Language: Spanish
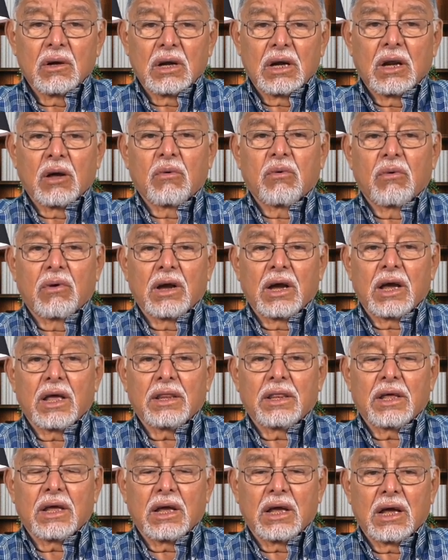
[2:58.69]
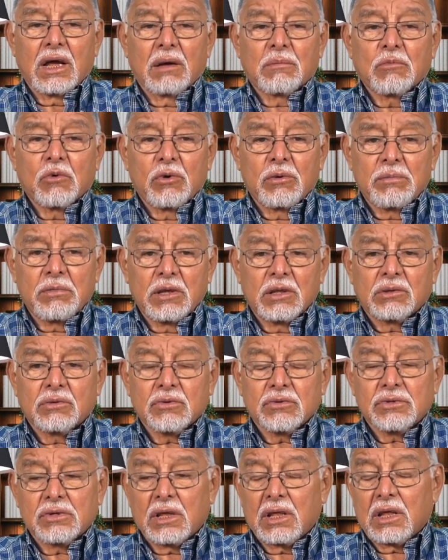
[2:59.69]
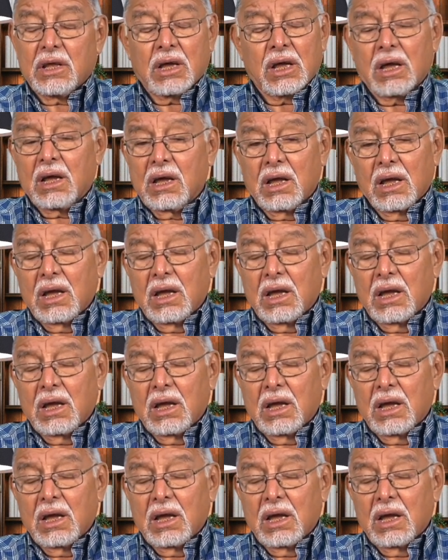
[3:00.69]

la jugada a movimientos a,